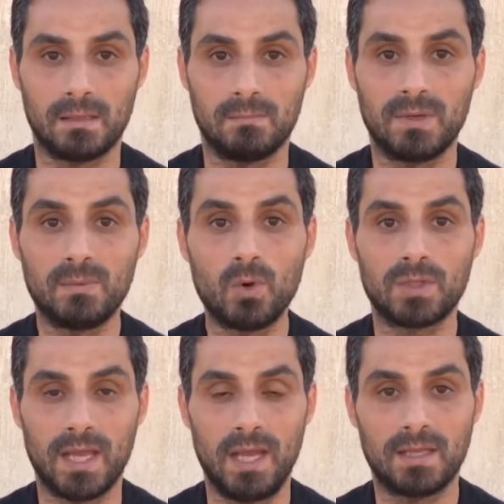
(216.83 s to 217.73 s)

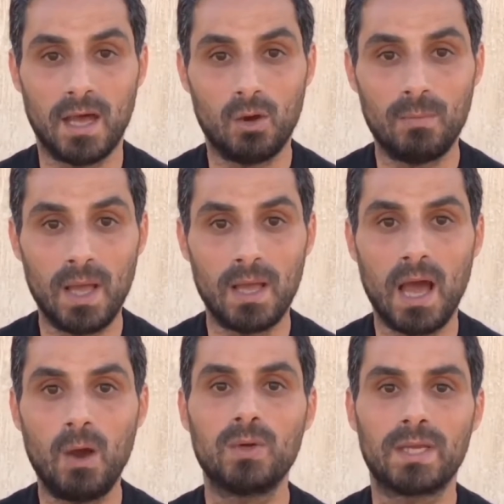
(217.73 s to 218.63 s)
بموت إحداهما
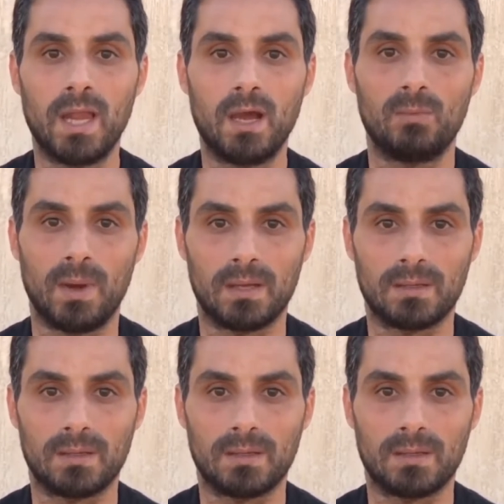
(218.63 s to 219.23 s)
أو كلاهما